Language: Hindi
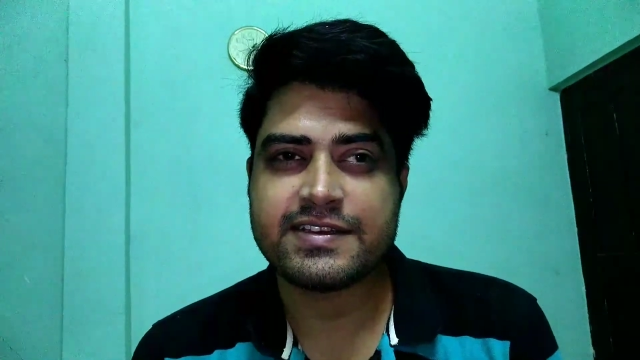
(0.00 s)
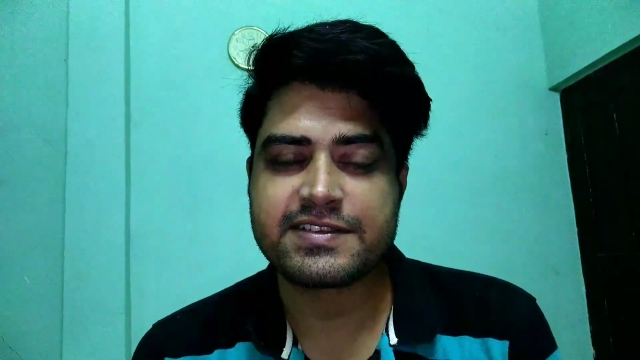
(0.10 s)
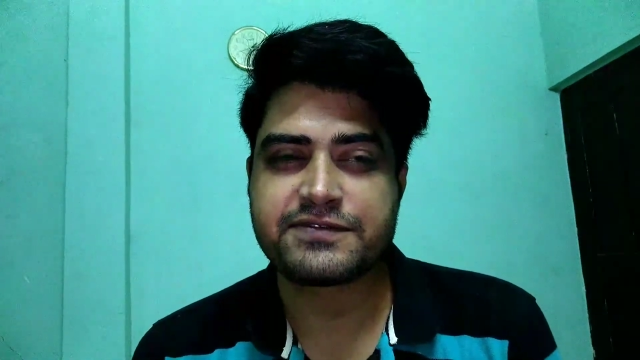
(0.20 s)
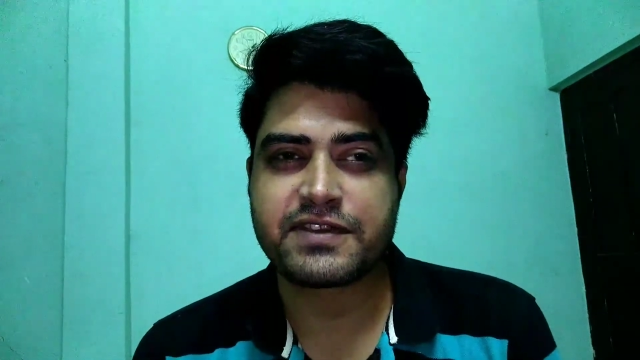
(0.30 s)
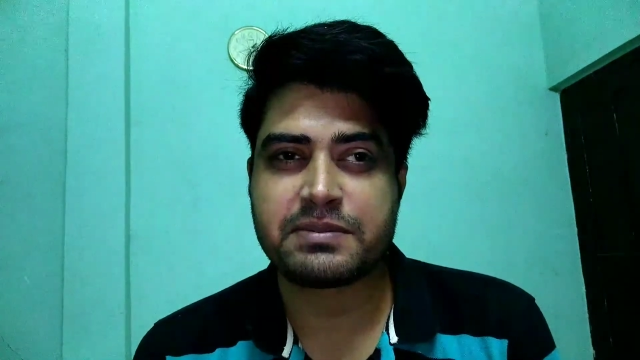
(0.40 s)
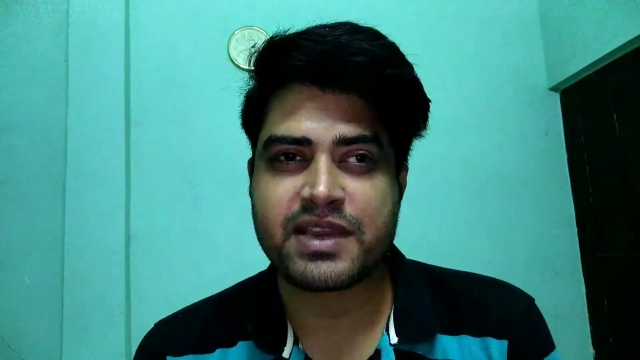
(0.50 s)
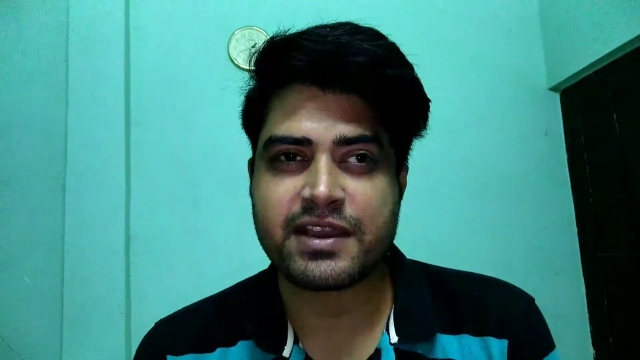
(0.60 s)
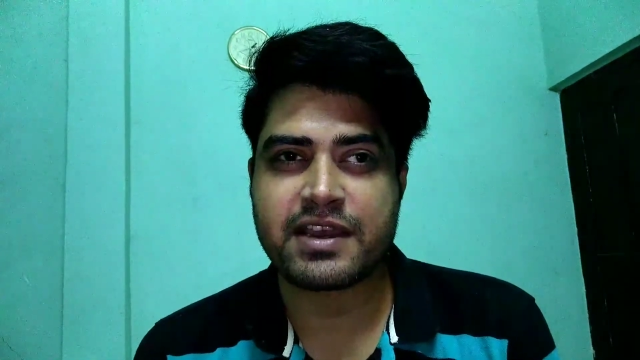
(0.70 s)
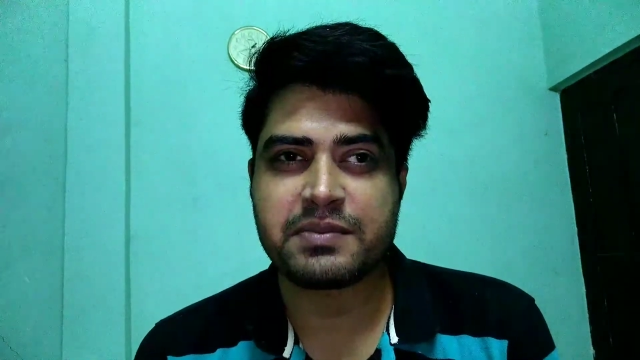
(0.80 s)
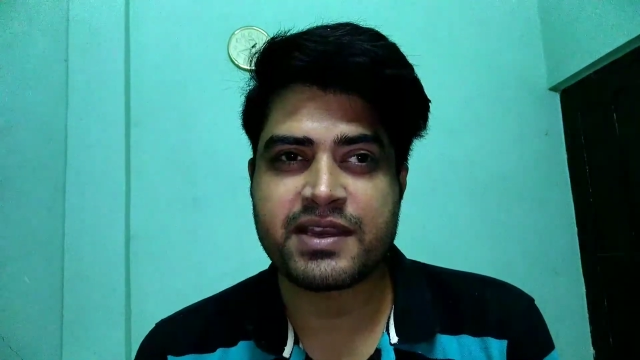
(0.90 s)
इस फिल्म का
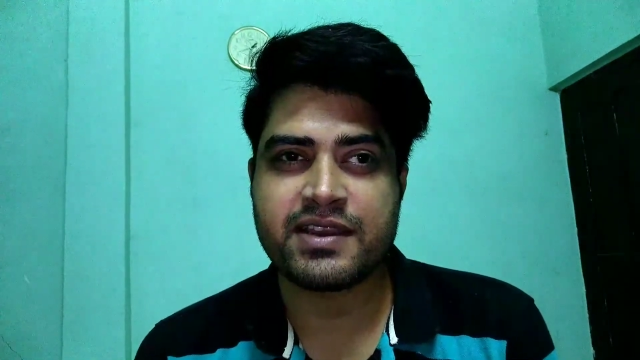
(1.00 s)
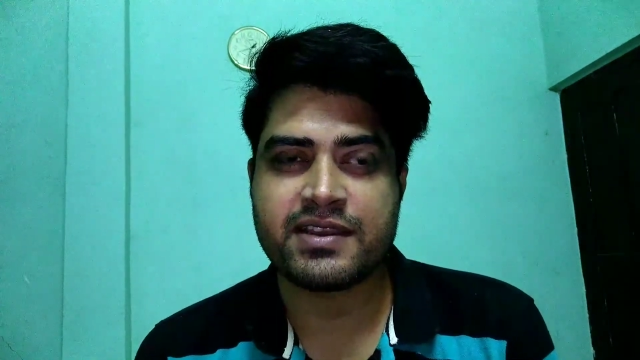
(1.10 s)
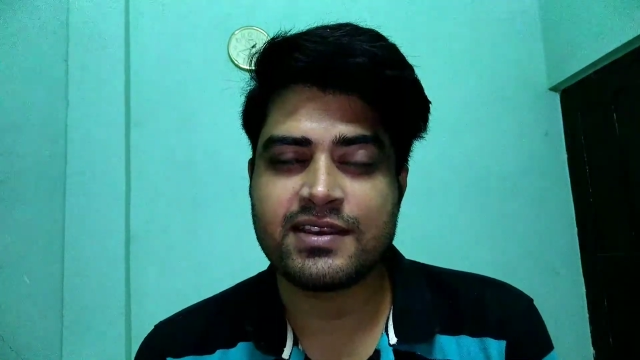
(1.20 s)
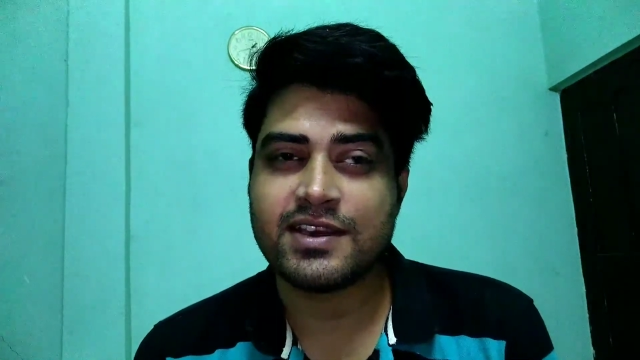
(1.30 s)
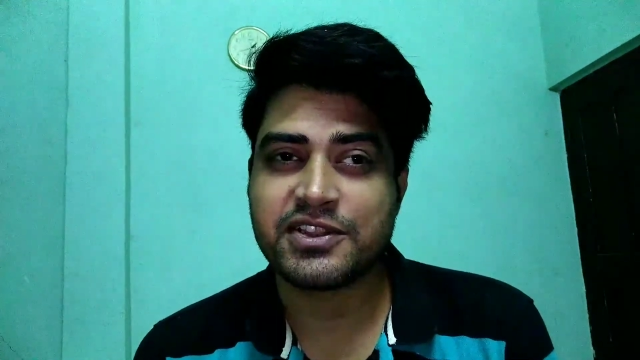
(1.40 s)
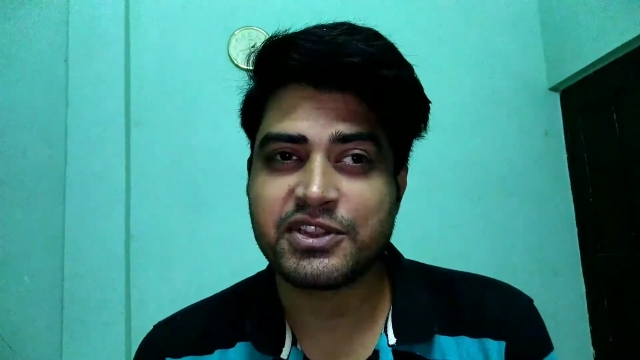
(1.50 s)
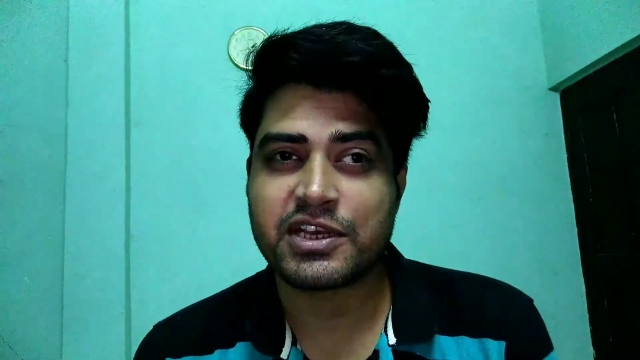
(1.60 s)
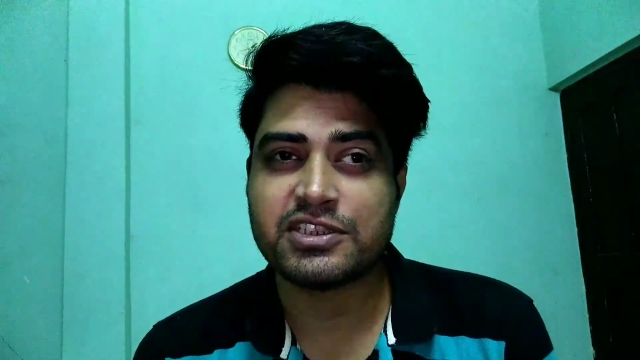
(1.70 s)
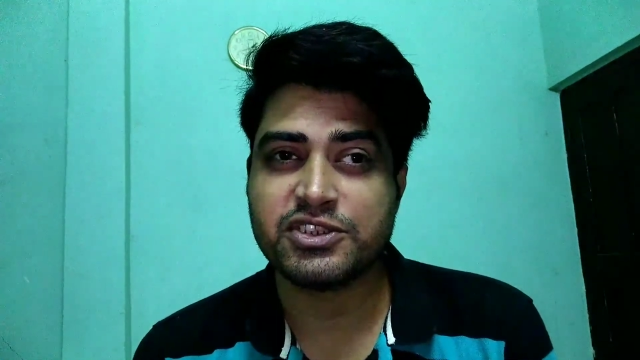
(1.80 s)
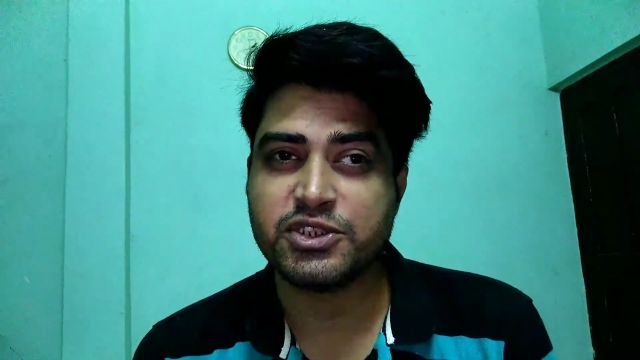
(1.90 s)
नाम है
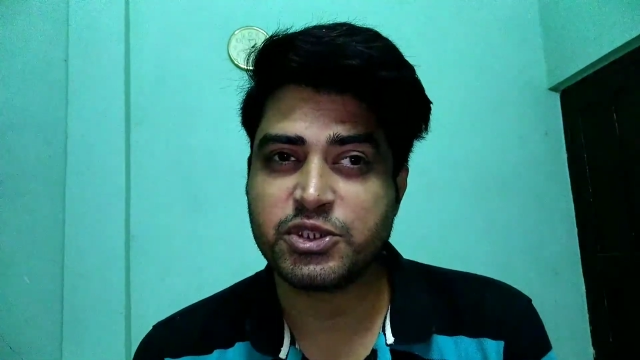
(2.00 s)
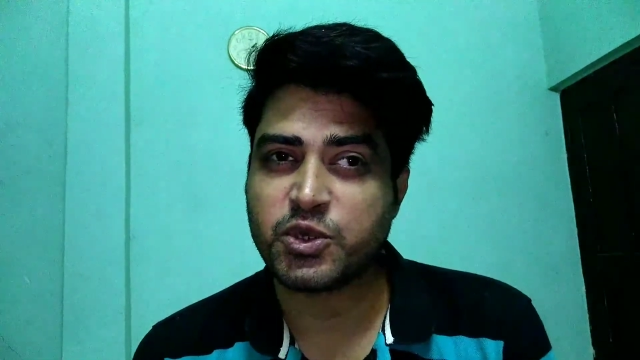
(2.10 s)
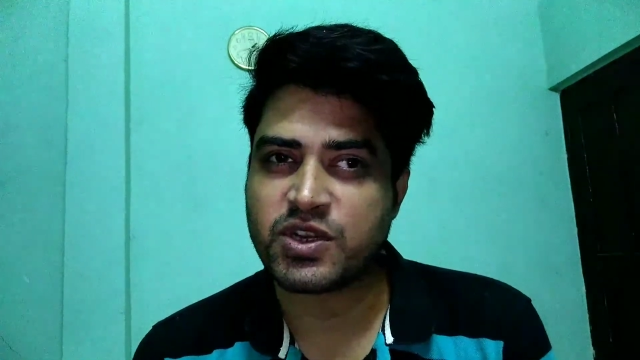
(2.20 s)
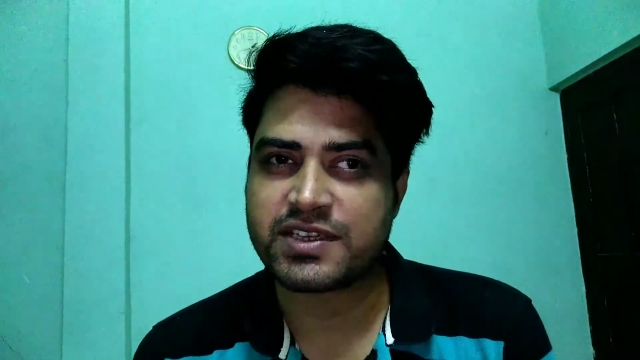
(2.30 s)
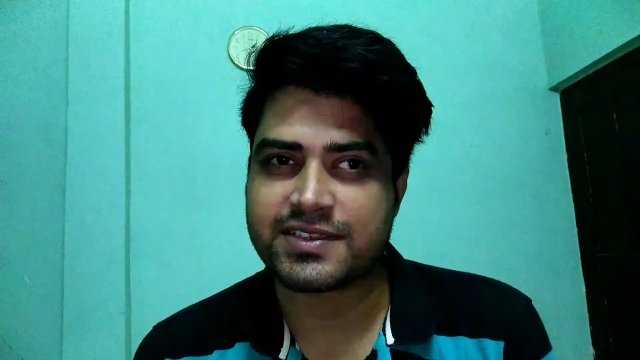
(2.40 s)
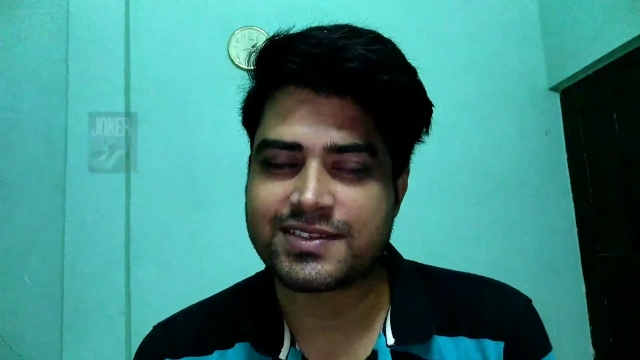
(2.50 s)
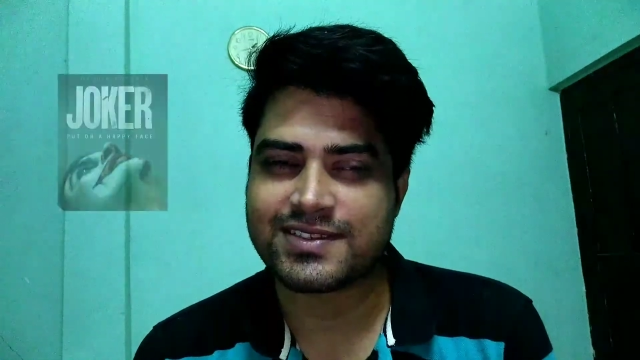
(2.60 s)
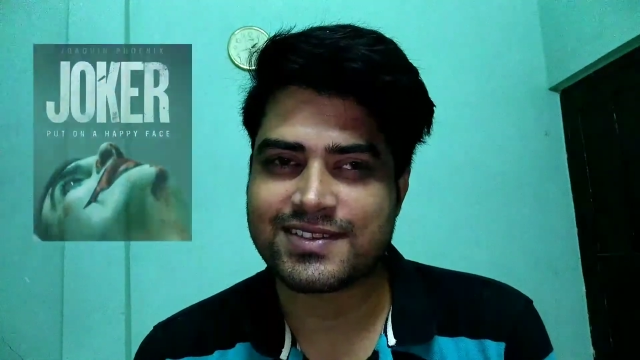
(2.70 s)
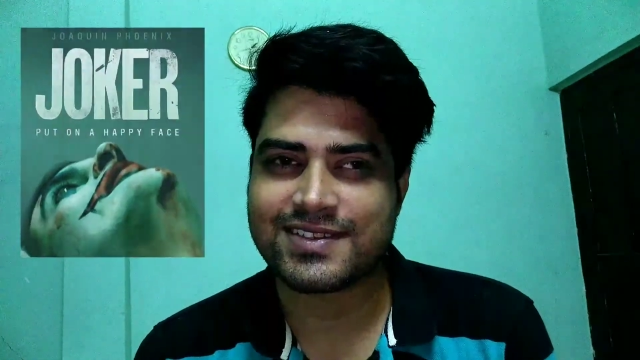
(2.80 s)
द जोकर